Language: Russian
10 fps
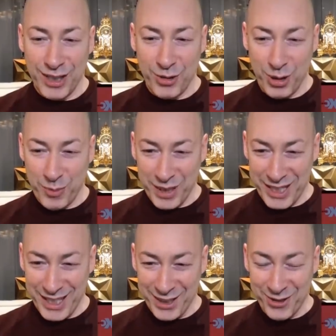который
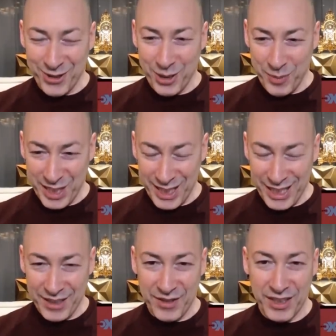последует и
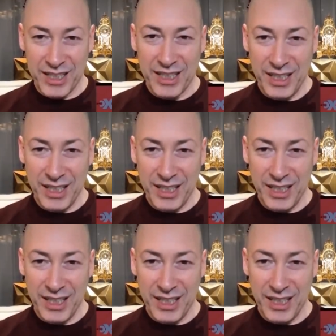последовал?